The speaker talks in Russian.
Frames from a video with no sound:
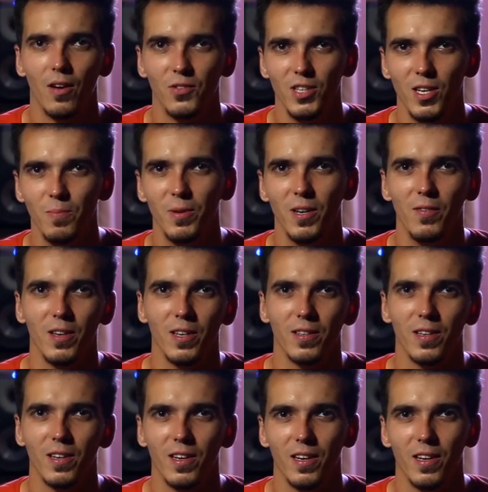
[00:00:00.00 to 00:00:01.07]
Всем
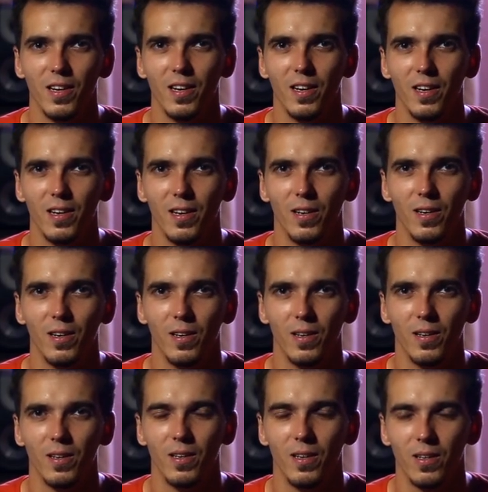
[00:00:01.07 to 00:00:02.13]
привет!
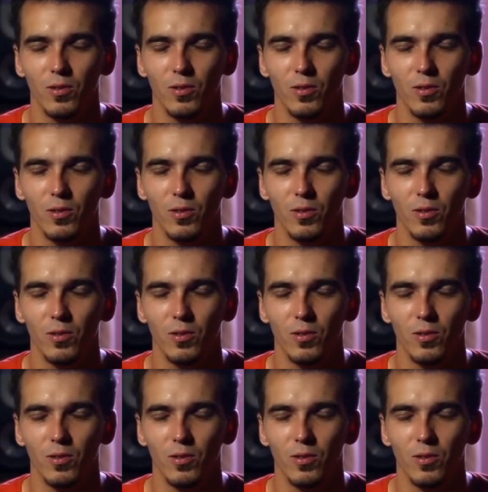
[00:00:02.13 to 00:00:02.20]
А,